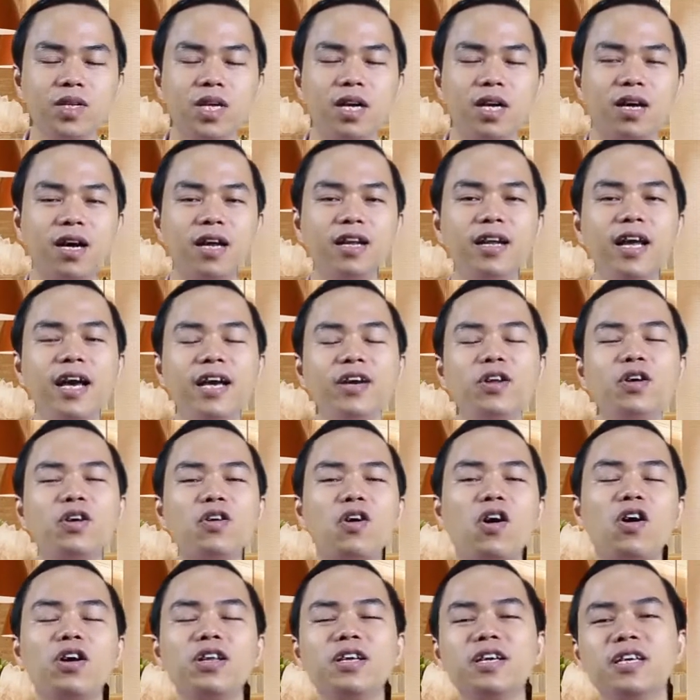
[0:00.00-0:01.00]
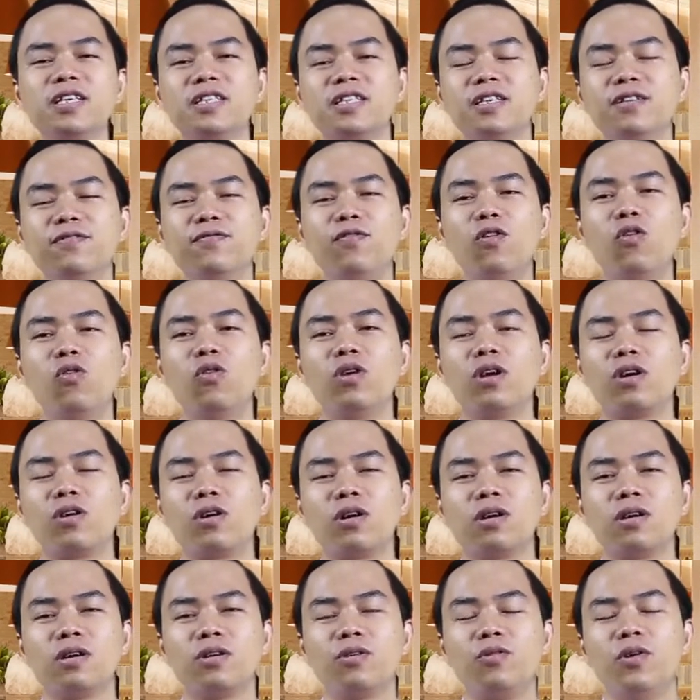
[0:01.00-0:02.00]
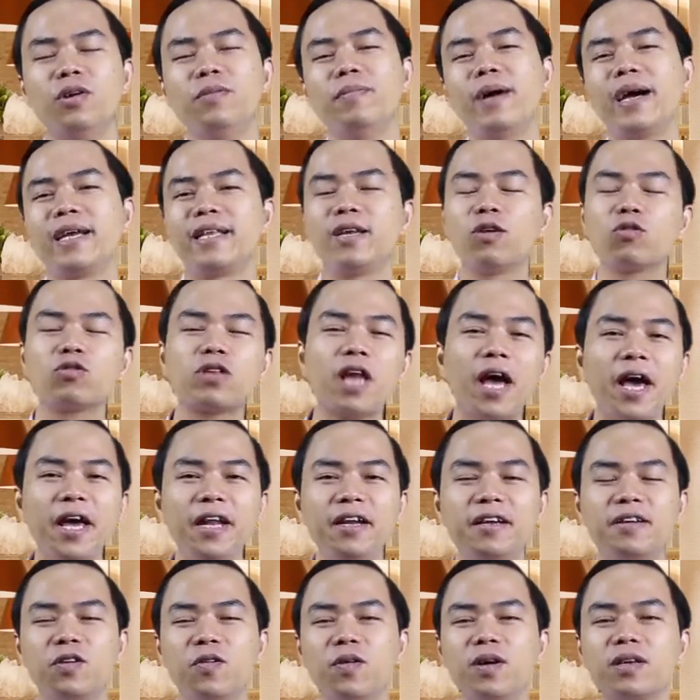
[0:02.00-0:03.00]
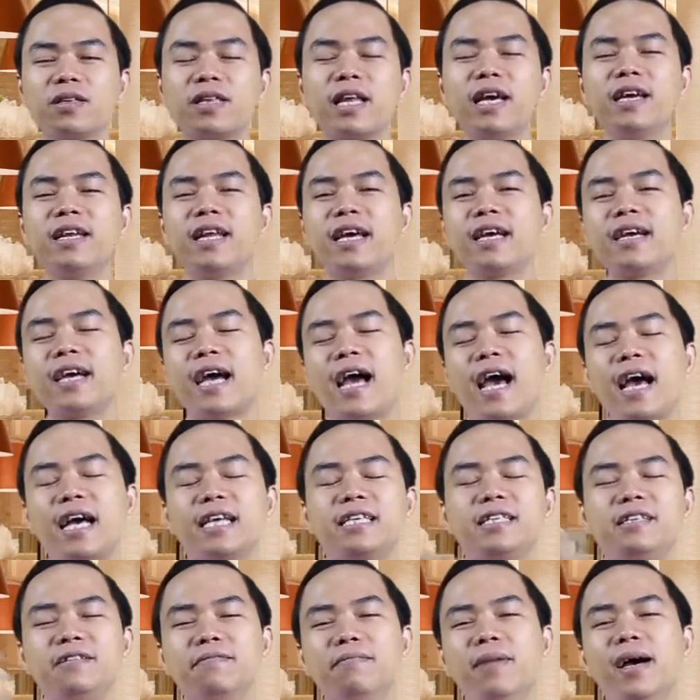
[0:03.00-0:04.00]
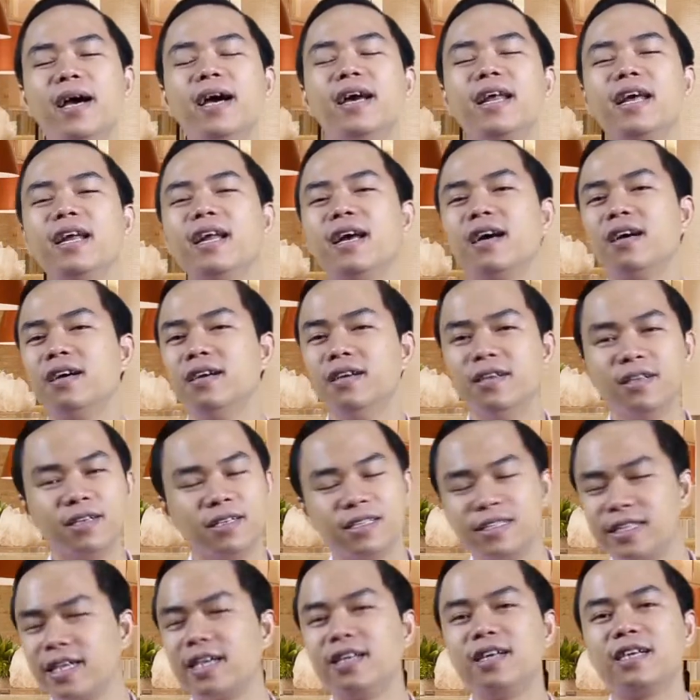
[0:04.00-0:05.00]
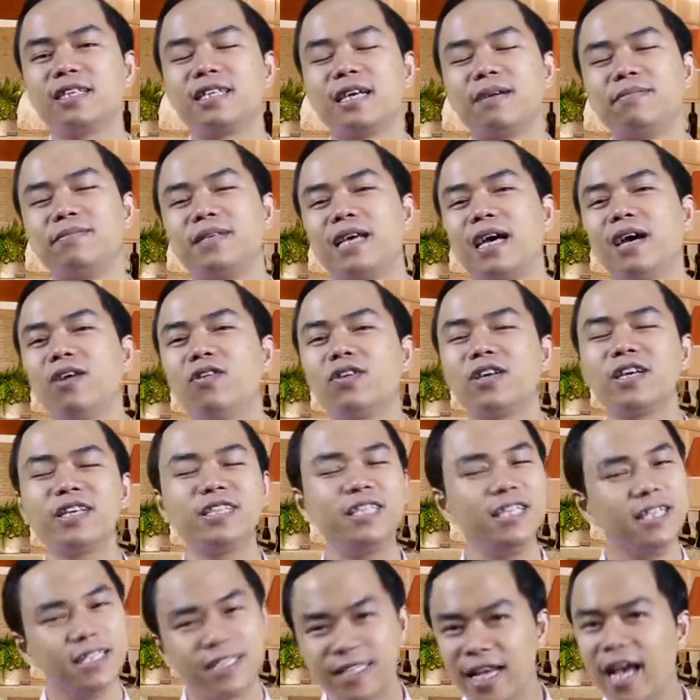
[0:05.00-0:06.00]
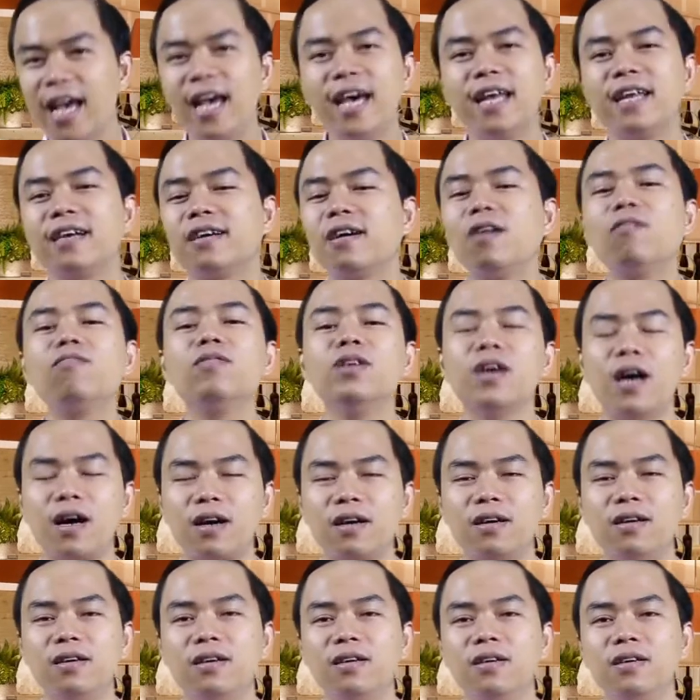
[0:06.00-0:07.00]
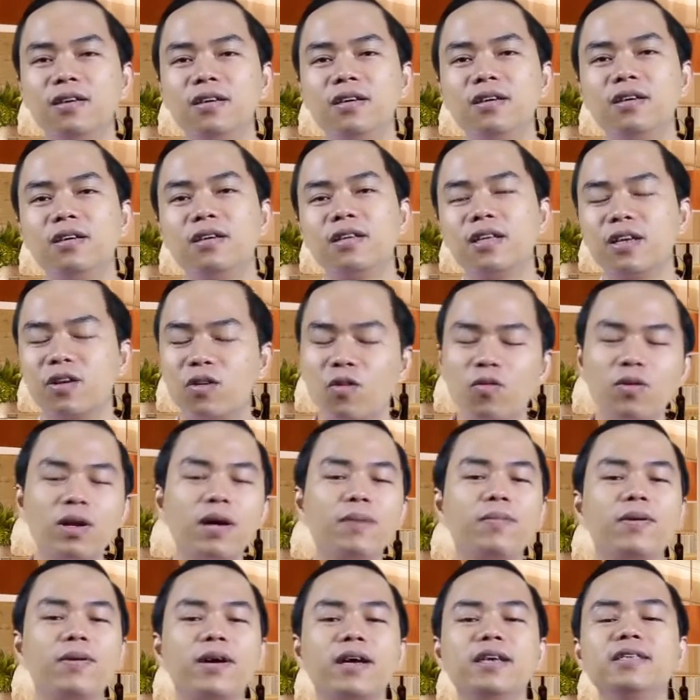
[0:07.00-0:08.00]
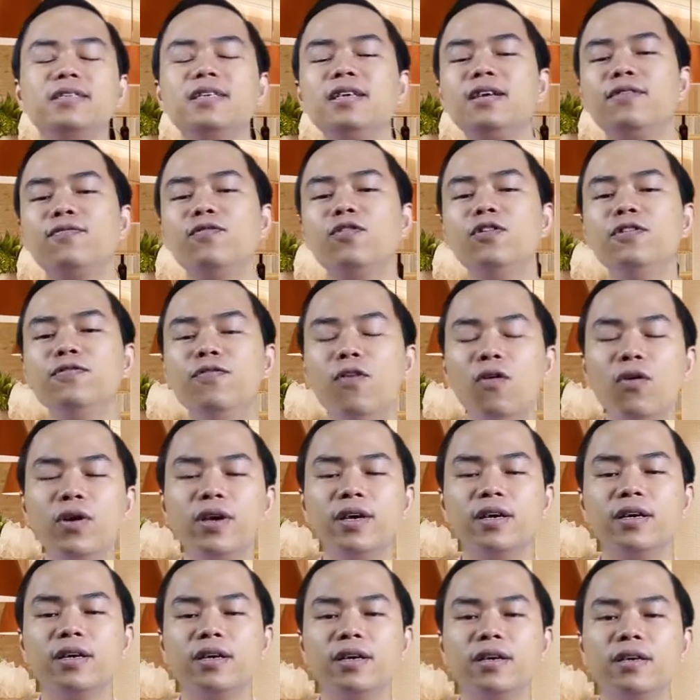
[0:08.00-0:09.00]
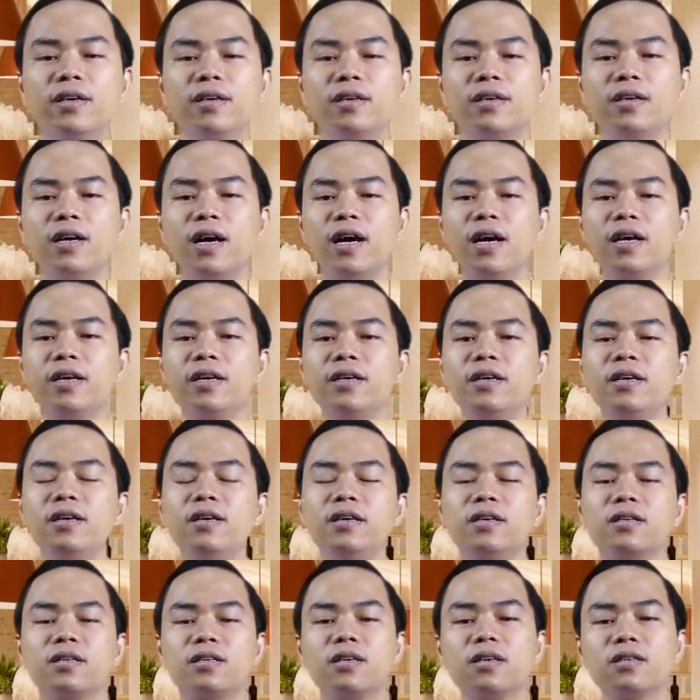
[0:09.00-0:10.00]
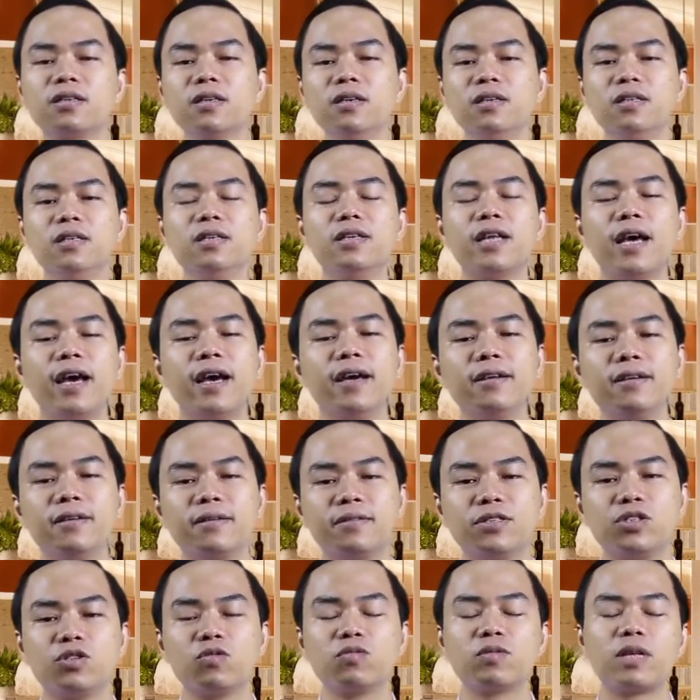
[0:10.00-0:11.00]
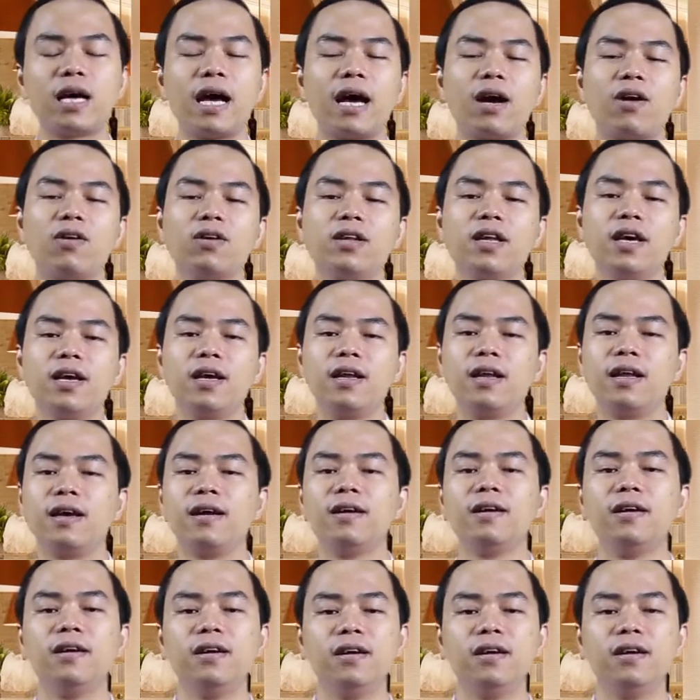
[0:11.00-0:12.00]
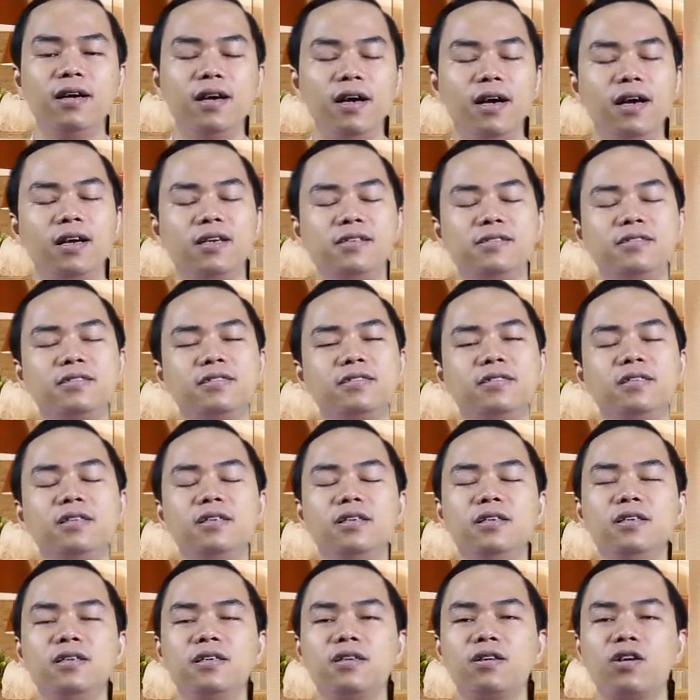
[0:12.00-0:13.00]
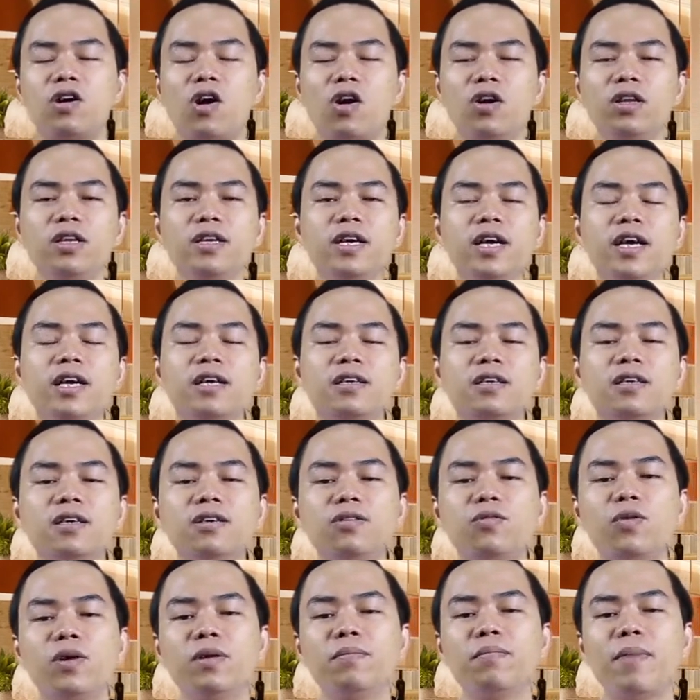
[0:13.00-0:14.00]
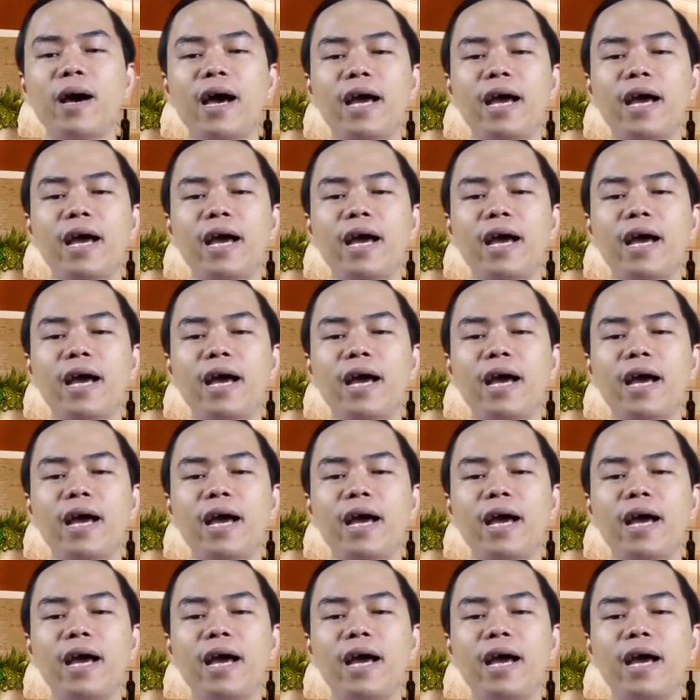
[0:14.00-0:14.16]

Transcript: gần đây nó có những cái sự vụ là khuyến mại theo tên đúng không tên anh A chị B đấy là sẽ được giảm giá còn cái chị C đấy không được thì cũng là một cái rất là vui vui đấy tương tự như thế ờ, chúng ta có thể là à, có những cái hình thức khuyến